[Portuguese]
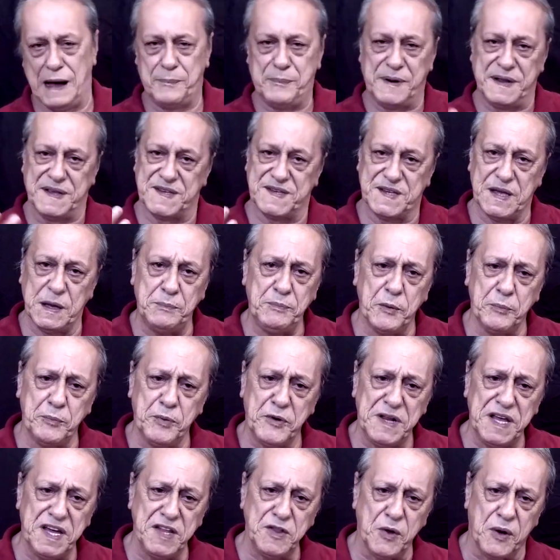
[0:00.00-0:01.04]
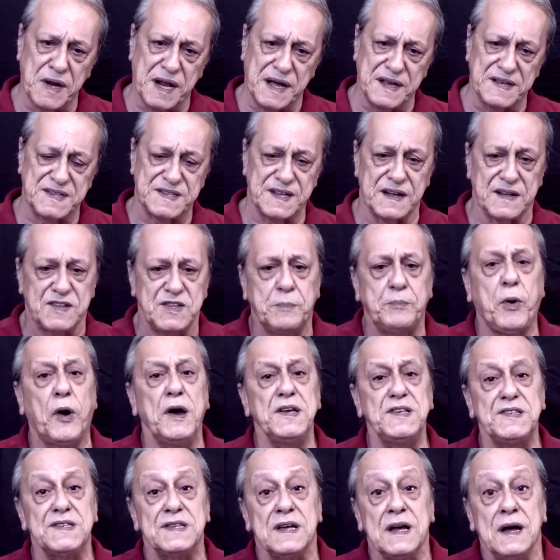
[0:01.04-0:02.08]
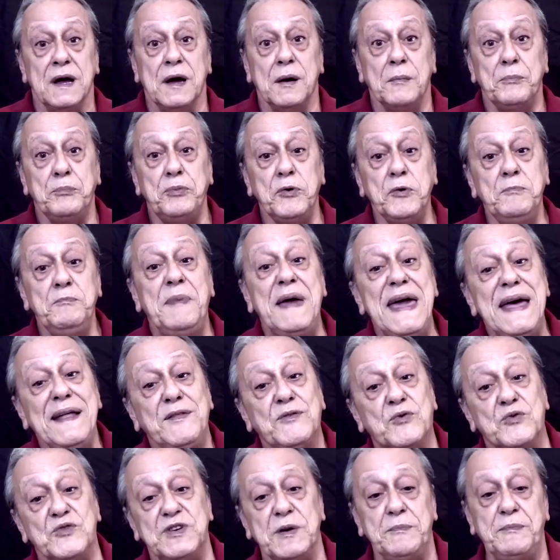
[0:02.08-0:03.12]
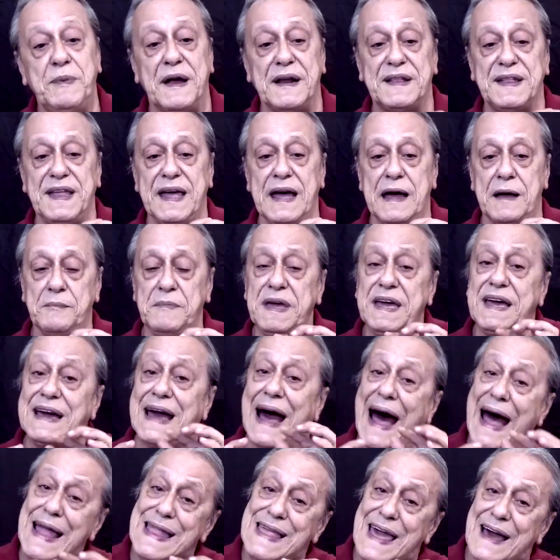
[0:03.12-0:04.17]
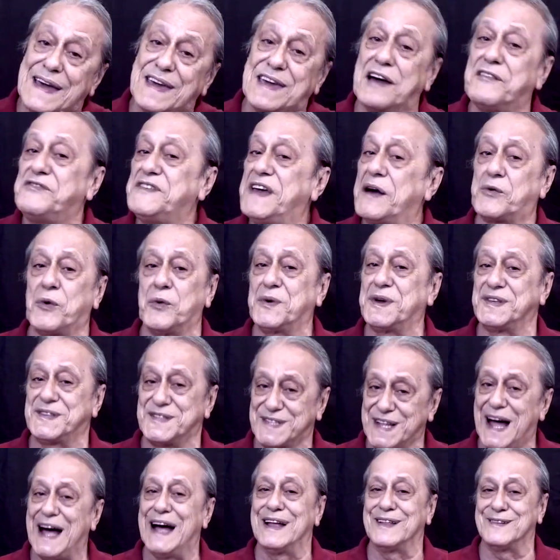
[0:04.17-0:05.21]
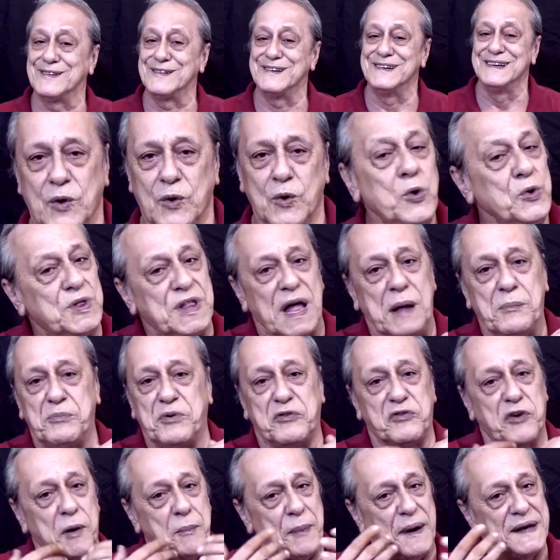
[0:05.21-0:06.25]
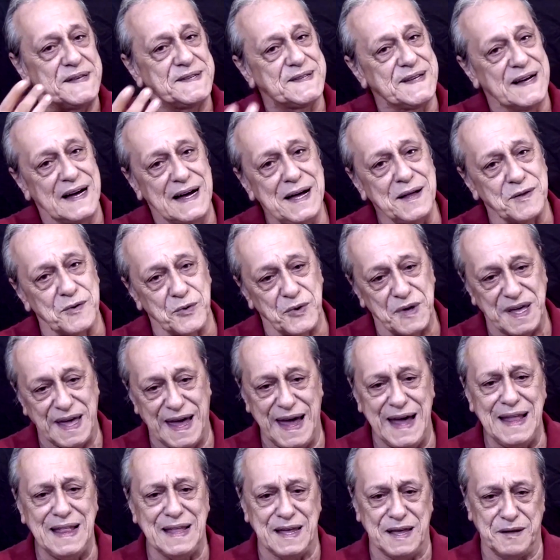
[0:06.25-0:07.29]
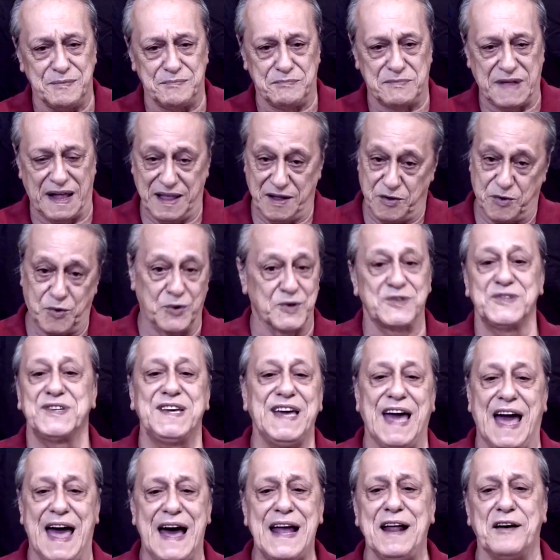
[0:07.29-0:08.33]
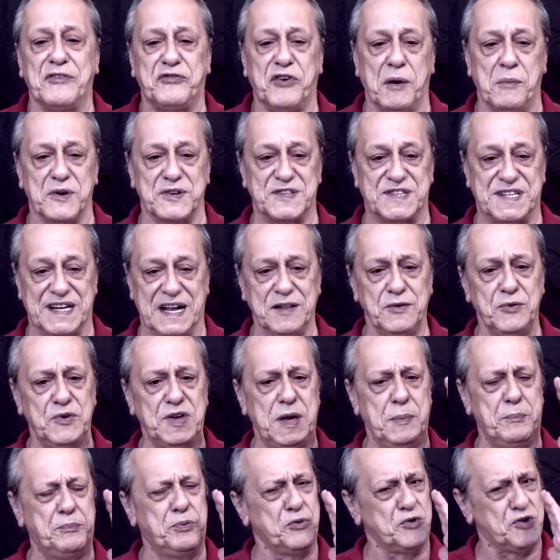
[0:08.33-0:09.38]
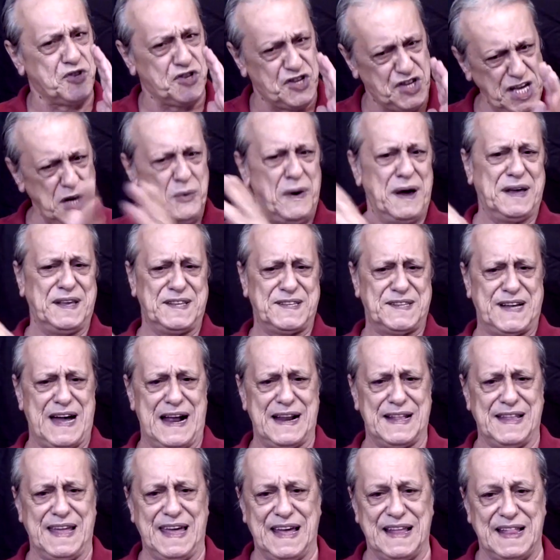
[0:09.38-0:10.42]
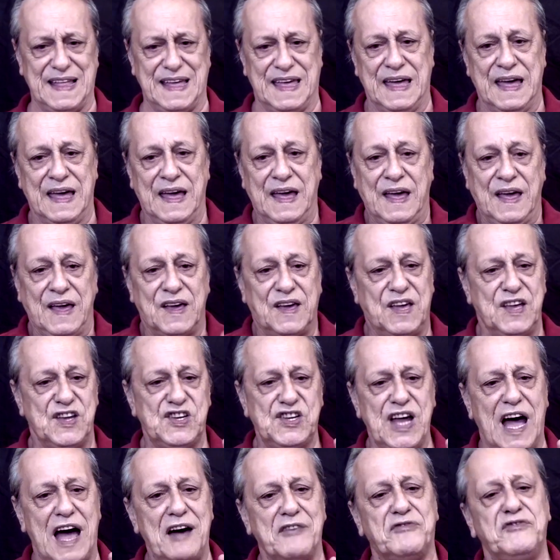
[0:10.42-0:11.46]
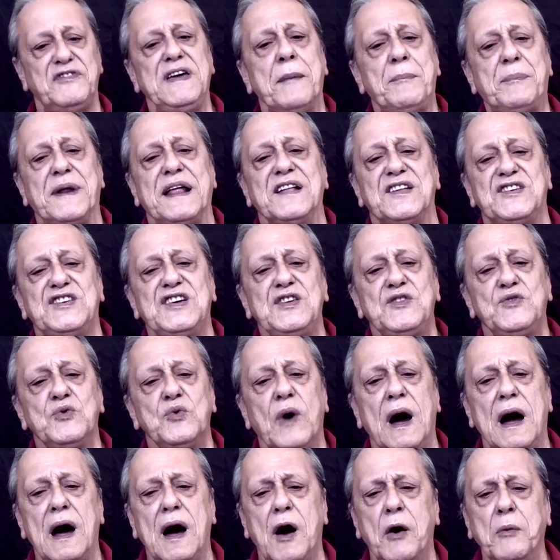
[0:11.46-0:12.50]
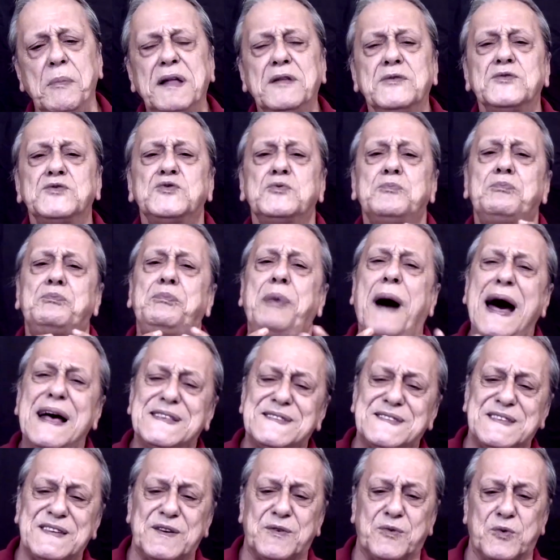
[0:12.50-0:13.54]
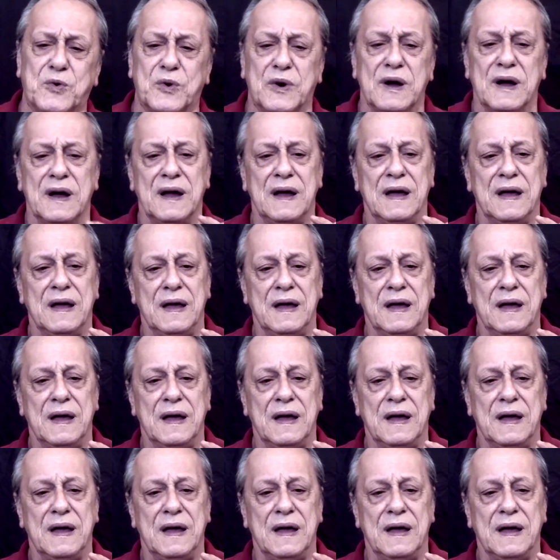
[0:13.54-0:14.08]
a princípio, por ignorância, depois, por medo de perder a migalha que havia conquistado. O tempo foi passando e ele, talentoso que era, foi mostrando que podiam arriscar nele, que já havia aprendido ao menos o básico,